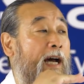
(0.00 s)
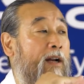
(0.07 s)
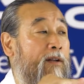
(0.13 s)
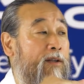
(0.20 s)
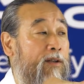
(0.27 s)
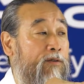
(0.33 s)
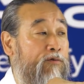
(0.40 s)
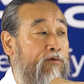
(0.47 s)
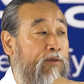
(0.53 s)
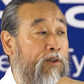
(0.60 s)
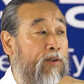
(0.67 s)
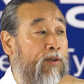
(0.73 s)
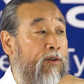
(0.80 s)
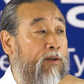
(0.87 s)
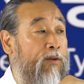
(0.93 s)
가르칠 수
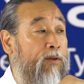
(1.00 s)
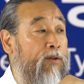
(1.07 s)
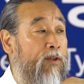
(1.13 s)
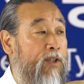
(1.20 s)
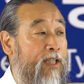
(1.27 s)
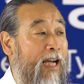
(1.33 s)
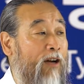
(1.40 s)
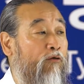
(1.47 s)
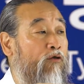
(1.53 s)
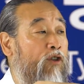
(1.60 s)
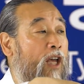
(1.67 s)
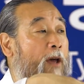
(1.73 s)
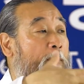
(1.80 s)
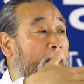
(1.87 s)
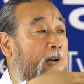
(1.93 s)
있는 거를 자꾸
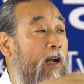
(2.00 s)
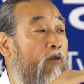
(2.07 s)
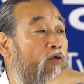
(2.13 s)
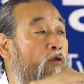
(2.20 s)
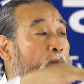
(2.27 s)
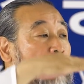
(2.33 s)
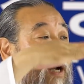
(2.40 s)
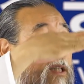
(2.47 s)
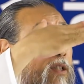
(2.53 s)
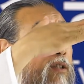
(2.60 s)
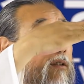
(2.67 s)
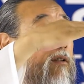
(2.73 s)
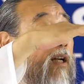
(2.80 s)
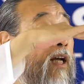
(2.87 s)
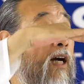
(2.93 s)
개발하고
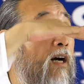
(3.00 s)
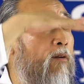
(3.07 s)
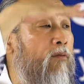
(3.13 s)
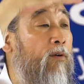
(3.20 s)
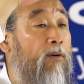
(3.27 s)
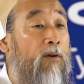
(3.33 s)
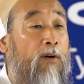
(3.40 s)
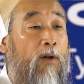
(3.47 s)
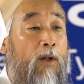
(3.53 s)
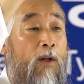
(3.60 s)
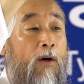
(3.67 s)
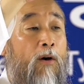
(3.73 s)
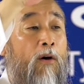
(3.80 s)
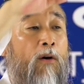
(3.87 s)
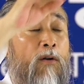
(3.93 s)
발전을 해갖고
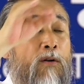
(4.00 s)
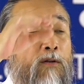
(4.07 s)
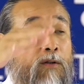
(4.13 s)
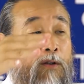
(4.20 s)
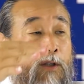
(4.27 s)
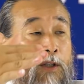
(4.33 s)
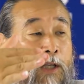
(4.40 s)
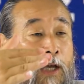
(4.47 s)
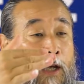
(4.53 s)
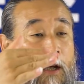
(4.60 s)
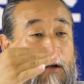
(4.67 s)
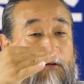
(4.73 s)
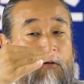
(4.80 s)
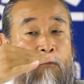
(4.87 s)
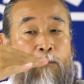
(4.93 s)
어른들이
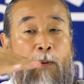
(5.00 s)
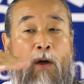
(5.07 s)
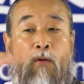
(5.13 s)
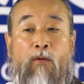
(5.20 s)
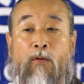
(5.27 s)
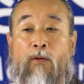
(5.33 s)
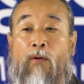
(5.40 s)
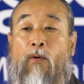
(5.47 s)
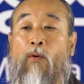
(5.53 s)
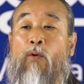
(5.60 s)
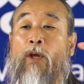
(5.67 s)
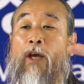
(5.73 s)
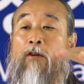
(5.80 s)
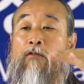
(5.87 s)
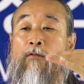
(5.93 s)
계속 배우러
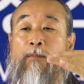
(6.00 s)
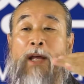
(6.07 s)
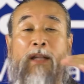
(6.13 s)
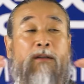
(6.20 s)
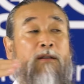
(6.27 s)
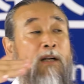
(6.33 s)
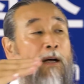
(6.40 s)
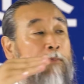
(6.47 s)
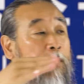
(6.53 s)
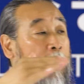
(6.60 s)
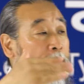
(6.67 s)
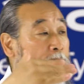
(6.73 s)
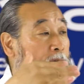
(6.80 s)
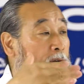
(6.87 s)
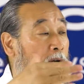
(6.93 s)
오게끔
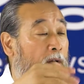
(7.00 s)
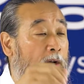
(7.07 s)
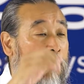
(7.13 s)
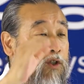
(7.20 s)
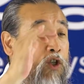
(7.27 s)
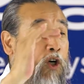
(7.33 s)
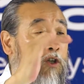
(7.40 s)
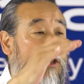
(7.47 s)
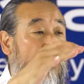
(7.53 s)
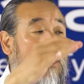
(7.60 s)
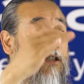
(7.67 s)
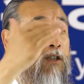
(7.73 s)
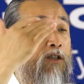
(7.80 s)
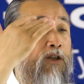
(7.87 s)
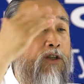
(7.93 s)
했더라면
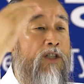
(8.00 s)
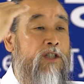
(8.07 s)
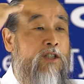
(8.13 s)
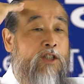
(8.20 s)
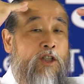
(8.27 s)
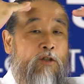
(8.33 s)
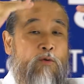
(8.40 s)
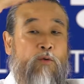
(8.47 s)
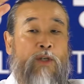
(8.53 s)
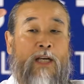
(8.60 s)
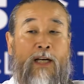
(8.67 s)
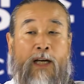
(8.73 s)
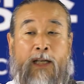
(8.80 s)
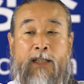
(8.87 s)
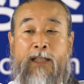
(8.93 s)
정신적인
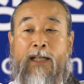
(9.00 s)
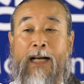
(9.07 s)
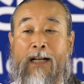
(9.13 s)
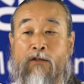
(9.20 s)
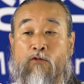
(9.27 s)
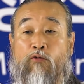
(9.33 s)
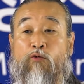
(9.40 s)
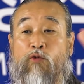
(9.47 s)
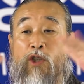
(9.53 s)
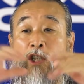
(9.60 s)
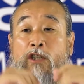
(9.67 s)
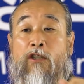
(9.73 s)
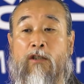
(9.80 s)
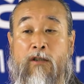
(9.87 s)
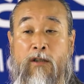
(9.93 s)
지도자까지 갈 수
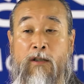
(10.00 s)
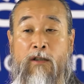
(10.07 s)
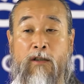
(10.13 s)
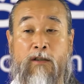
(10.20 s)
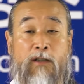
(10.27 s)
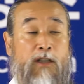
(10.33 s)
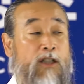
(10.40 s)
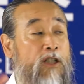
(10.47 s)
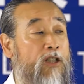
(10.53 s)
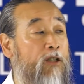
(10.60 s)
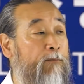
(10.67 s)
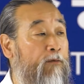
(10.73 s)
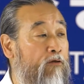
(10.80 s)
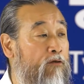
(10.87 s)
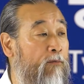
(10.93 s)
있었던 것들이
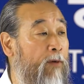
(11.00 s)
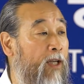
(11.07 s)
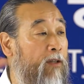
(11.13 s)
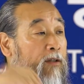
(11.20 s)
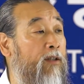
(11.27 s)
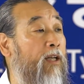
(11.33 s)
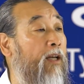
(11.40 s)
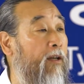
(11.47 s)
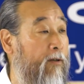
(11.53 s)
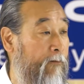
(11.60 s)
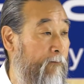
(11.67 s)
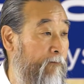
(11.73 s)
스포츠맨들이에요.